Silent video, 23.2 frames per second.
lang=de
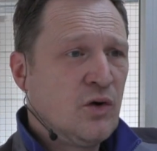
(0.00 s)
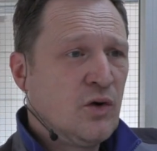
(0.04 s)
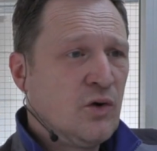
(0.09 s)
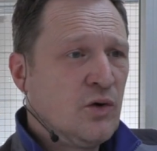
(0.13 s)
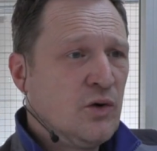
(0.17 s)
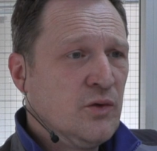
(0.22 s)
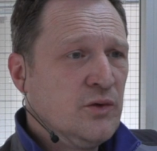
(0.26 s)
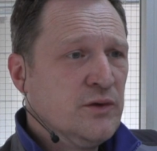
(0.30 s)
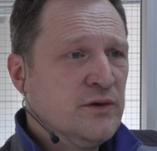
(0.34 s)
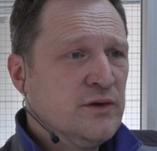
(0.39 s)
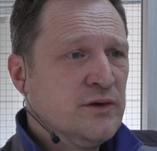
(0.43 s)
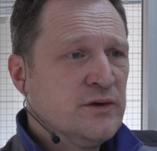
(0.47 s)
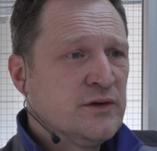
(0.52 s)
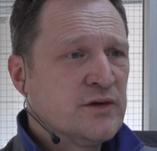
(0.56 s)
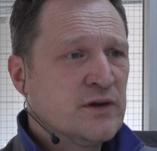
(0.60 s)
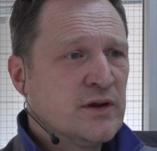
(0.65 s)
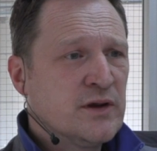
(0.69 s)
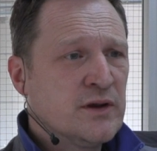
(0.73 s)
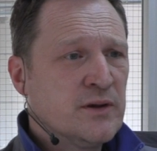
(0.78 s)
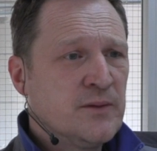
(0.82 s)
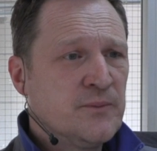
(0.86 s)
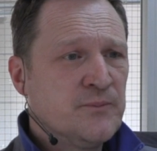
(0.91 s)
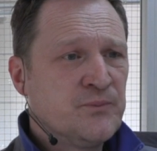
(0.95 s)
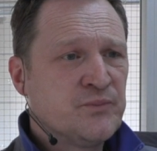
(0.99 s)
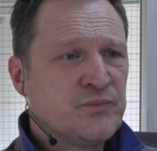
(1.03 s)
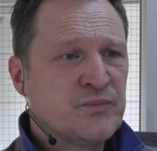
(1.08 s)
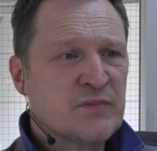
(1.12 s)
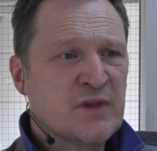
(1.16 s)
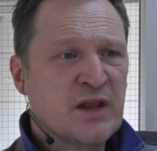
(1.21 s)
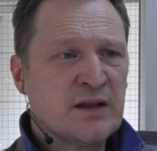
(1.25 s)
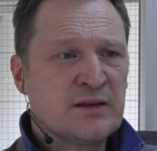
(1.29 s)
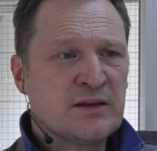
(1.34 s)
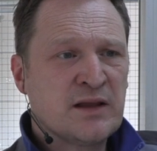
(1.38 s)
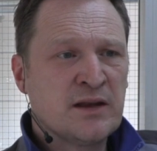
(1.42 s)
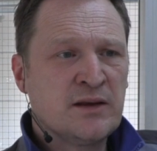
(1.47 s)
Und
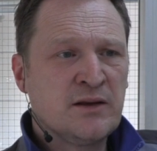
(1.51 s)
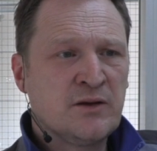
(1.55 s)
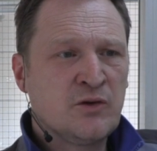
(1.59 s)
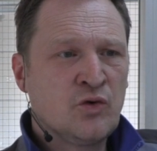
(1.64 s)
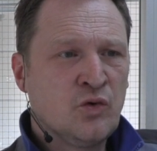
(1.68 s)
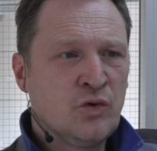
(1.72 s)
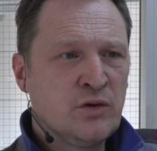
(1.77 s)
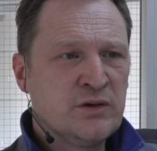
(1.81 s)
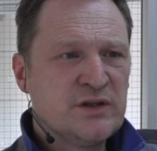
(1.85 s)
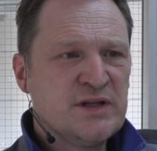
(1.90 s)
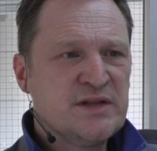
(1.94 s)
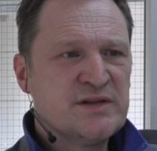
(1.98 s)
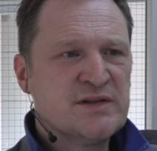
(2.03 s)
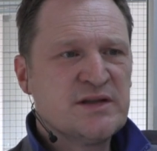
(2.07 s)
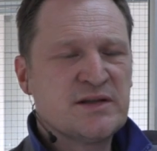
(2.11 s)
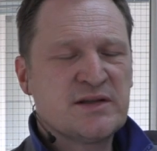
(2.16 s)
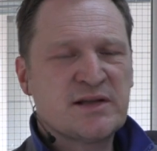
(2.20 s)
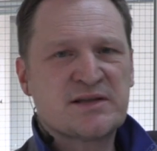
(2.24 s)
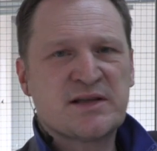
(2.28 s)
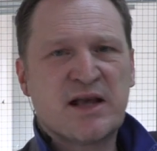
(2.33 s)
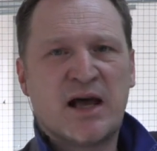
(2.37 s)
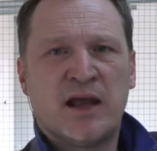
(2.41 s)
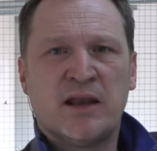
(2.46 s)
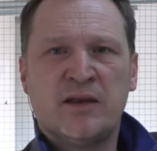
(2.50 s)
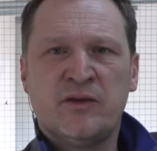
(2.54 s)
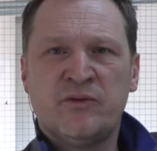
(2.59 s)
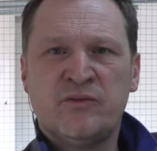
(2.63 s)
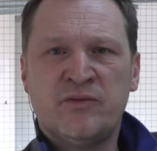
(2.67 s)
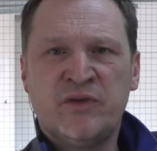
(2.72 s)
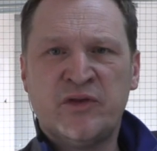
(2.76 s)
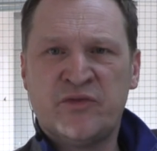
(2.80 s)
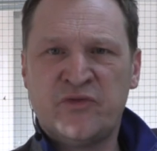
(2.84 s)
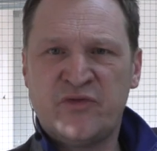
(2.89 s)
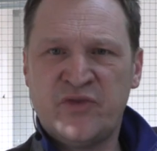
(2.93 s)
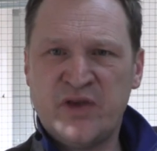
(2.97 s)
ähm, dann gucken die sich das an,
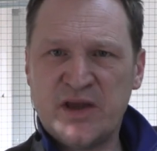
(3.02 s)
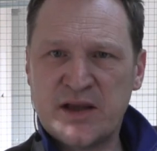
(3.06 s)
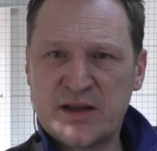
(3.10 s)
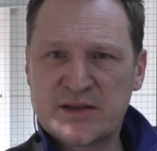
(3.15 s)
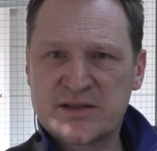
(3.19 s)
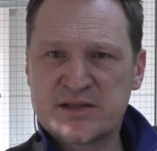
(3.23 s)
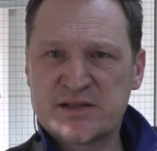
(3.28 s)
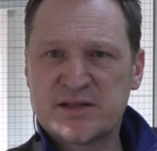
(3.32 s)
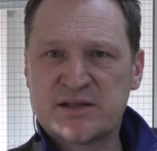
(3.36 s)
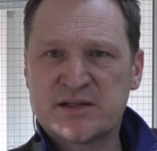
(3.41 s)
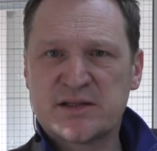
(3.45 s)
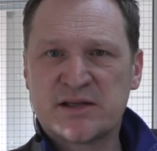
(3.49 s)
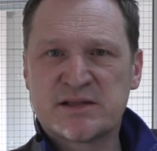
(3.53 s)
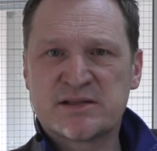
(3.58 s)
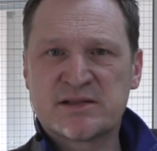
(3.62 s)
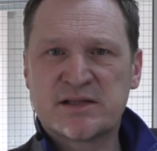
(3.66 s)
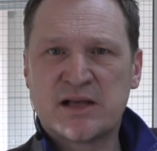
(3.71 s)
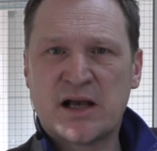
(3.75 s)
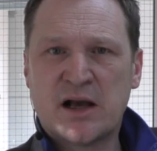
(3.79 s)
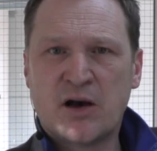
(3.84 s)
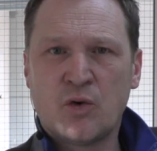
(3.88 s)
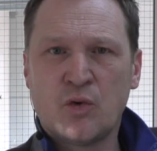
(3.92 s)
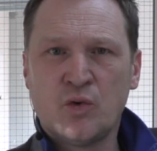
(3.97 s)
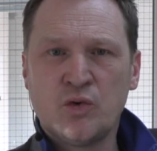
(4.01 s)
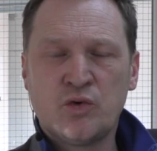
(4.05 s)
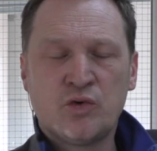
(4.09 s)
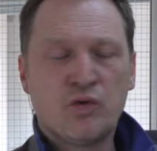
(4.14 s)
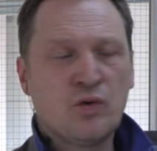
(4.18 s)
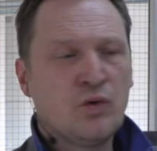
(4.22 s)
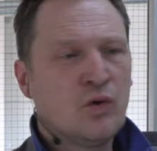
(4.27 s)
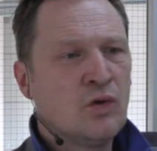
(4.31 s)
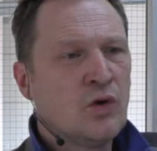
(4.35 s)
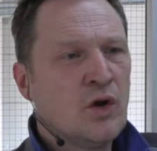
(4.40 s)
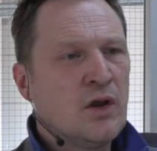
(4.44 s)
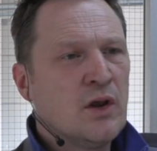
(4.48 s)
wie fährt sich das
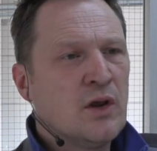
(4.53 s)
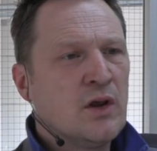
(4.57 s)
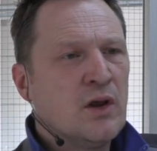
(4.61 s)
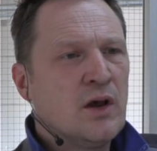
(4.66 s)
Auto,